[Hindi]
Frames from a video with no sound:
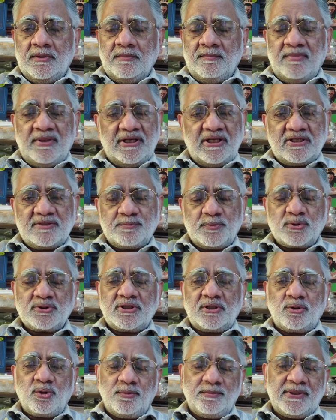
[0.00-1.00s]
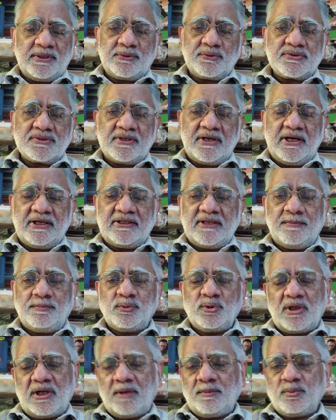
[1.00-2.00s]
मेरी इस पुस्तक होम डेकोरेशन गाइड का
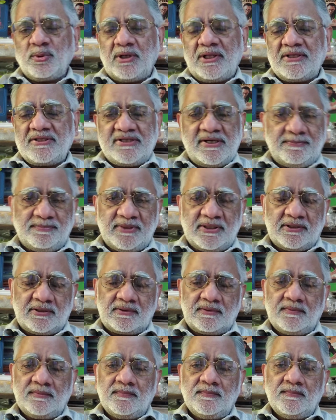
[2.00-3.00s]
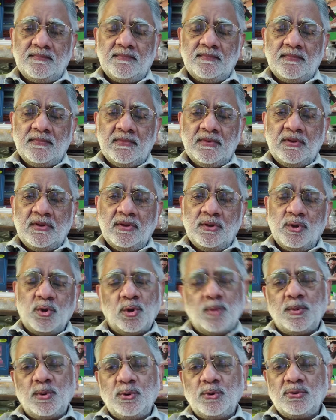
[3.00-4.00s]
पूरा का पूरा चैप्टर
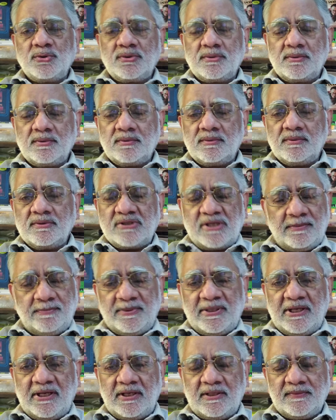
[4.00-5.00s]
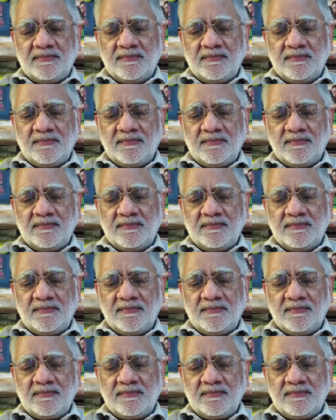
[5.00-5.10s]
हुबहू छप गया